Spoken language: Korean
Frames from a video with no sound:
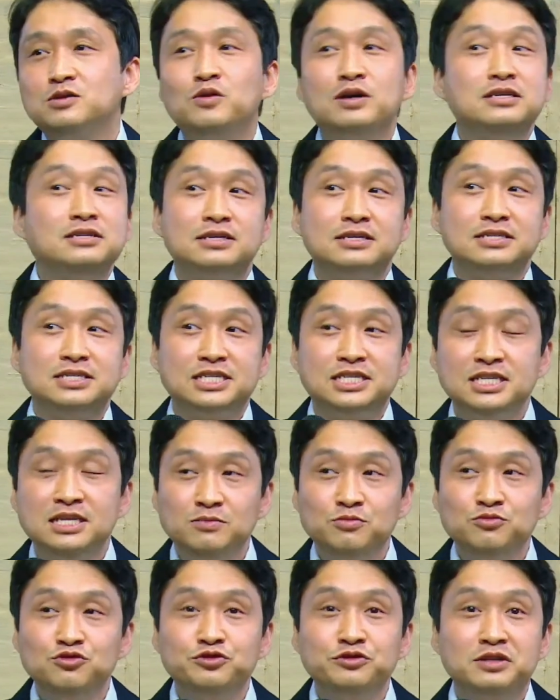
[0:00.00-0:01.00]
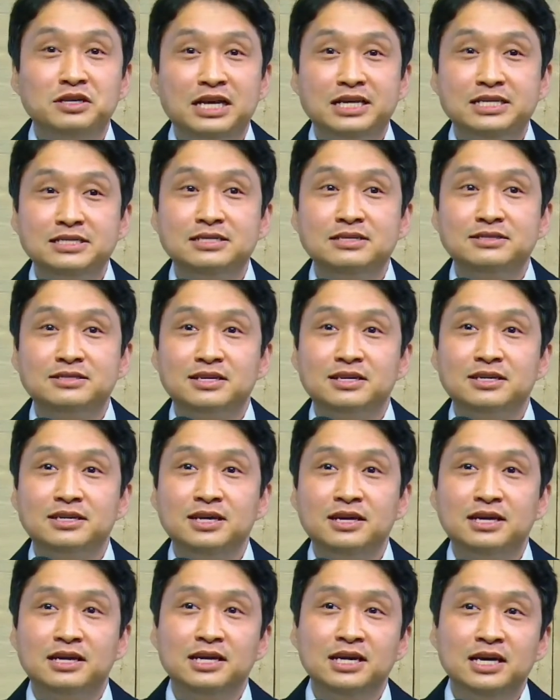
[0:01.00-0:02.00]
하는 그 질문을 했을
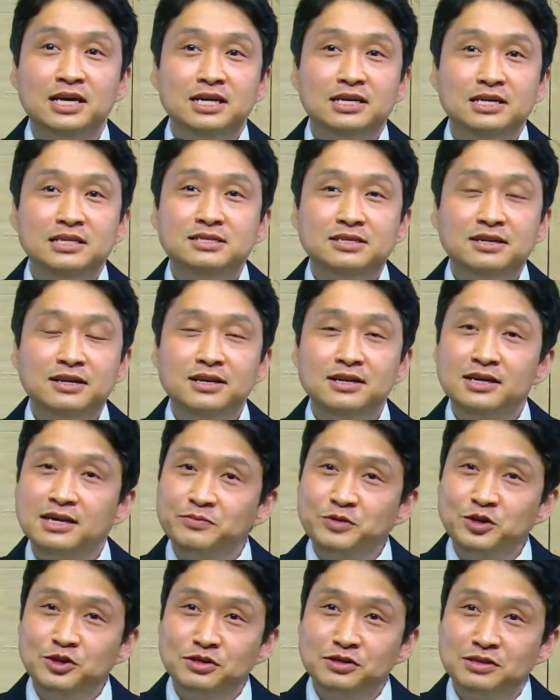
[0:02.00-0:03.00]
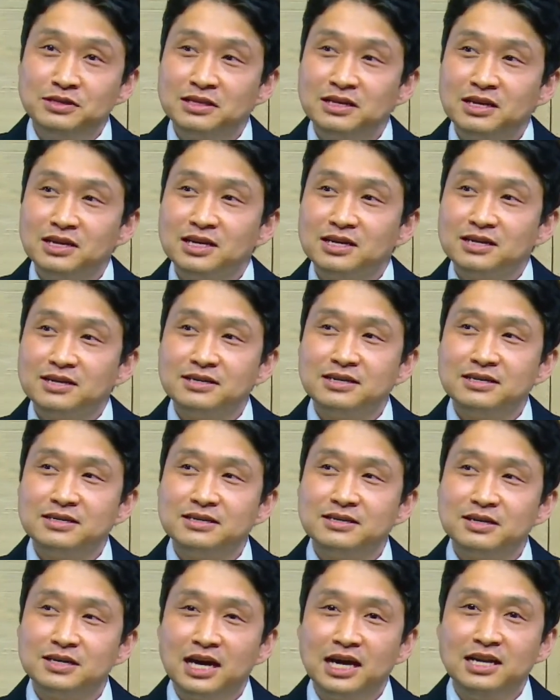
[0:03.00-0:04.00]
때에 이스라엘 가면
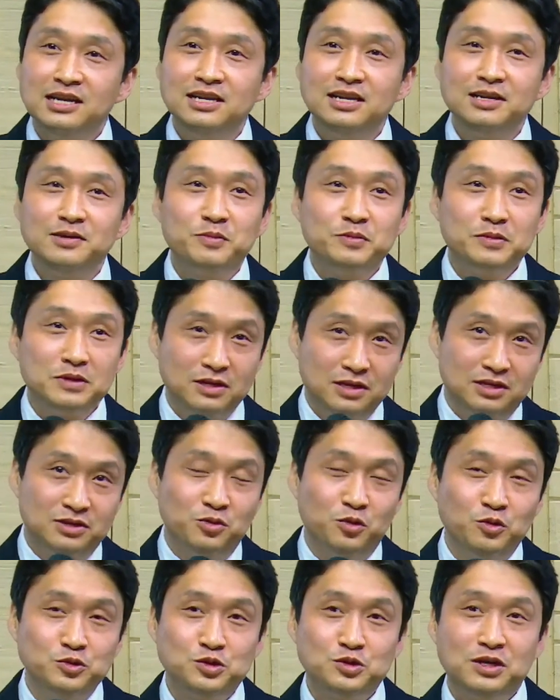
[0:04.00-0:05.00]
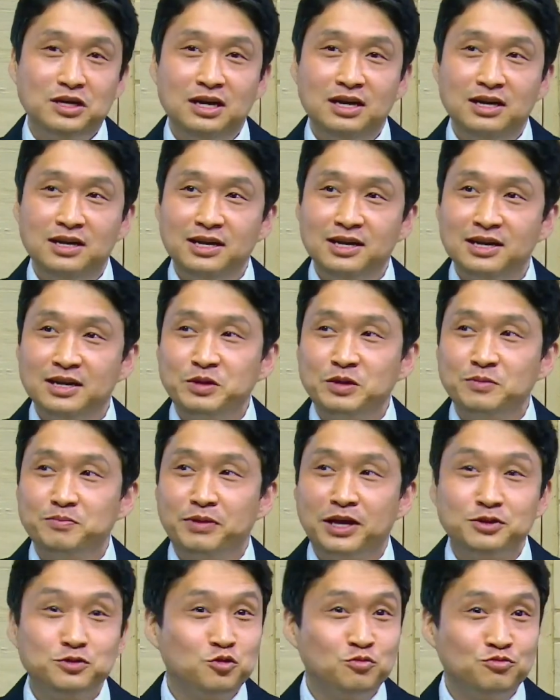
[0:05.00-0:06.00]
그 갈릴리 그 호숫가에 가면
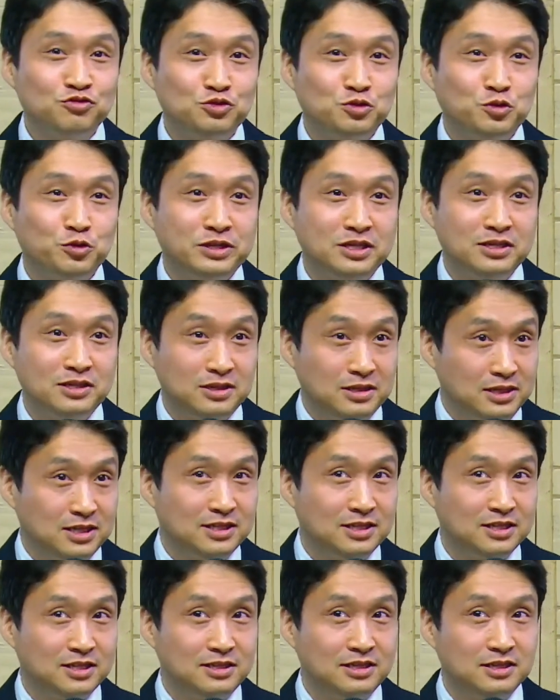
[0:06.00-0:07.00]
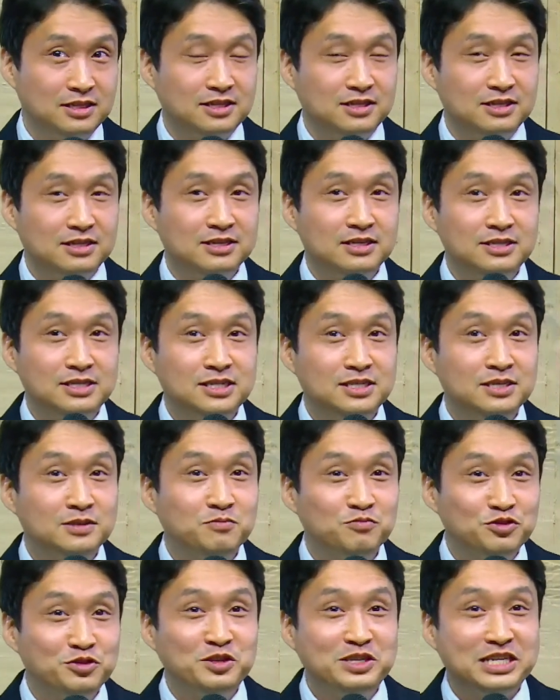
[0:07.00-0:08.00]
베드로 물고기 드신
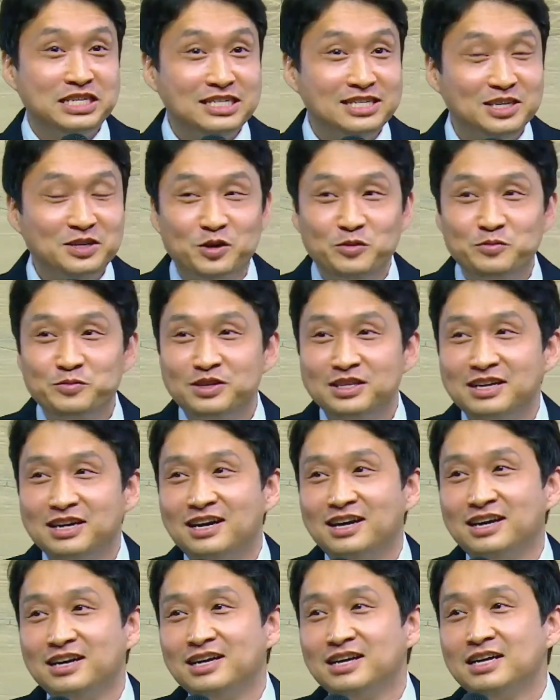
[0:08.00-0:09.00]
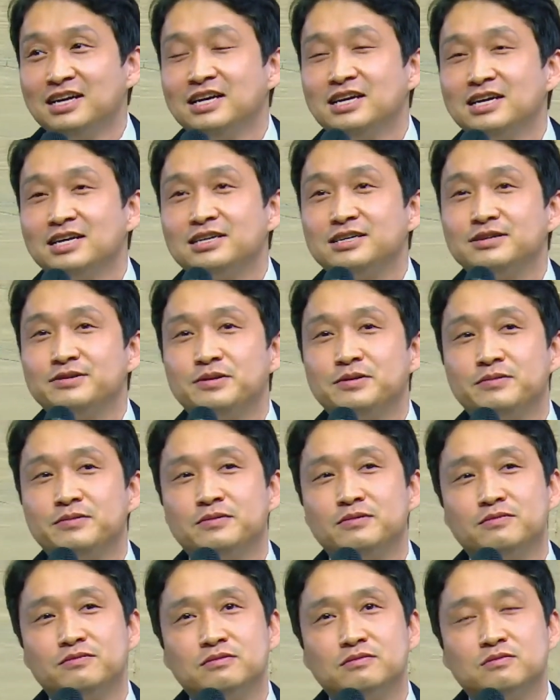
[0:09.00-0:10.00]
분들이 있을 겁니다. 그
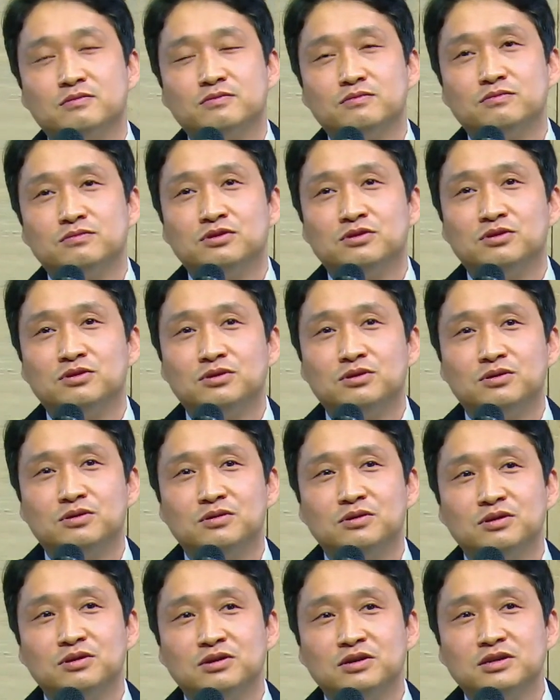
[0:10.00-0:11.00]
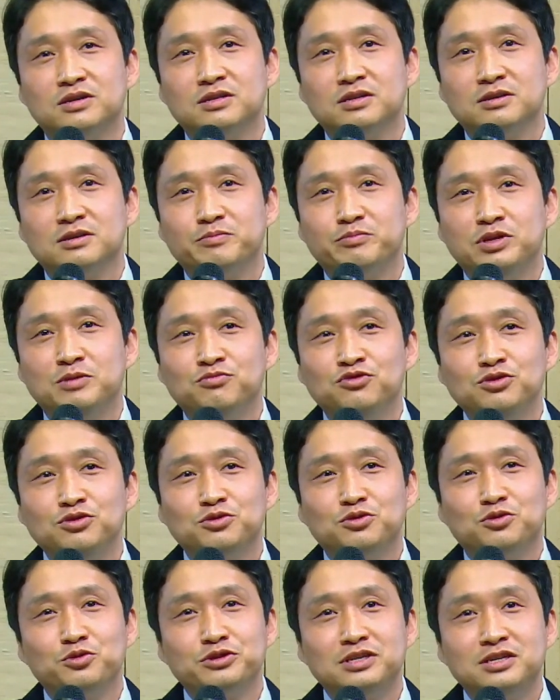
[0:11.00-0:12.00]
뭐
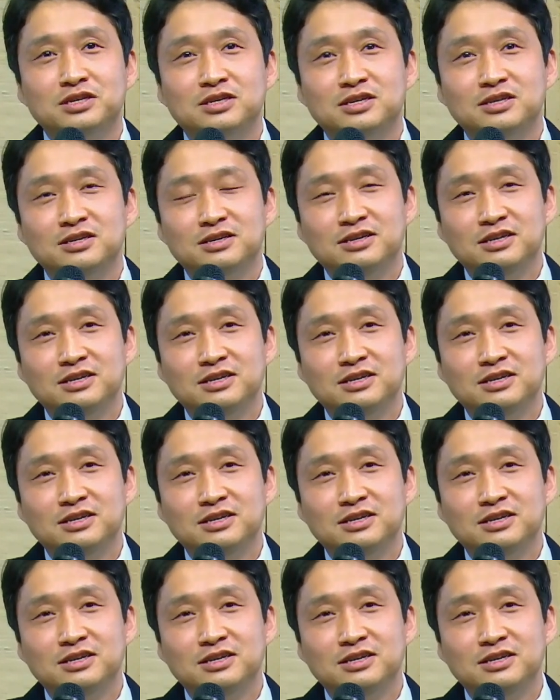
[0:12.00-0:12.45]
민물고기